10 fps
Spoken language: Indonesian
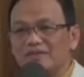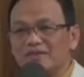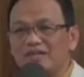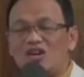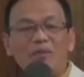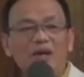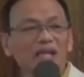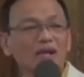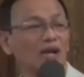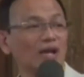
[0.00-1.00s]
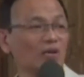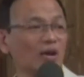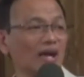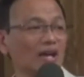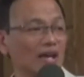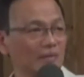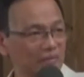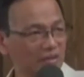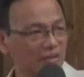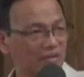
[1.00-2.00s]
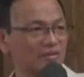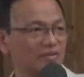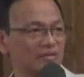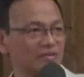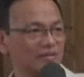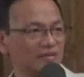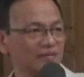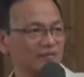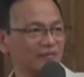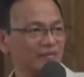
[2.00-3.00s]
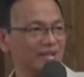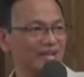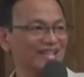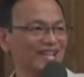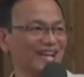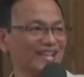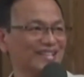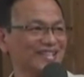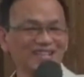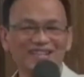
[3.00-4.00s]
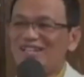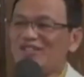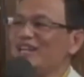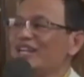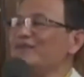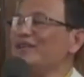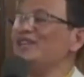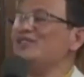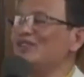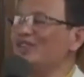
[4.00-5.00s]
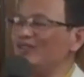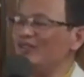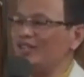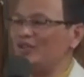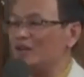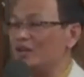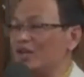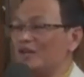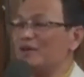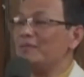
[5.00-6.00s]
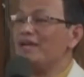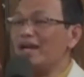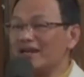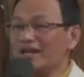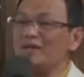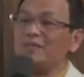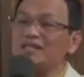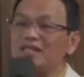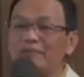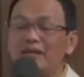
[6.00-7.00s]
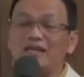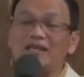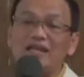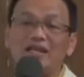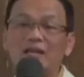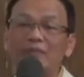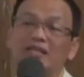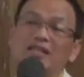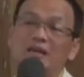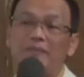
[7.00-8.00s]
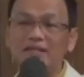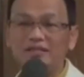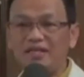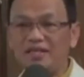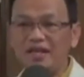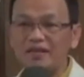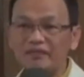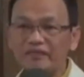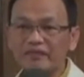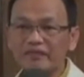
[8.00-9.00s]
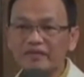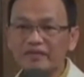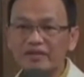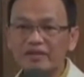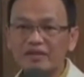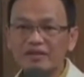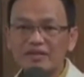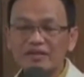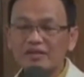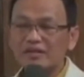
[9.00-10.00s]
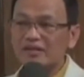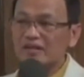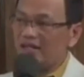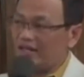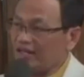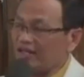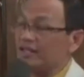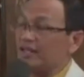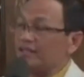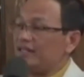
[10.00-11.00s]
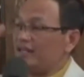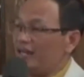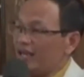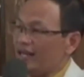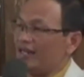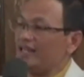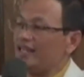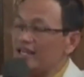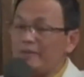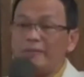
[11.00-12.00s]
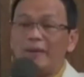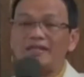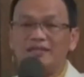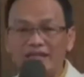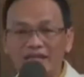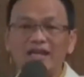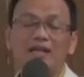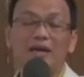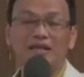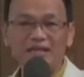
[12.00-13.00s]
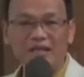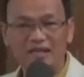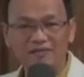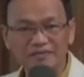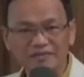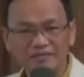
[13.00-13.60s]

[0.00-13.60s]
jawabannya walau alamnya terus gak jelas itu yang namanya judi itu itu membiarkan masa depan kita dalam ketidakpastian hadirin tidak ada yang lebih pasti dari kematian.